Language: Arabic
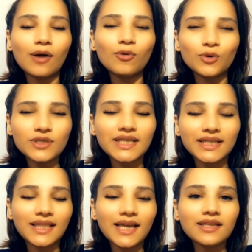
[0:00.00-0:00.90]
او
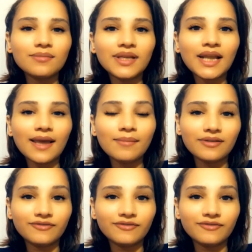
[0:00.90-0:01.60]
الجزء الثاني من عام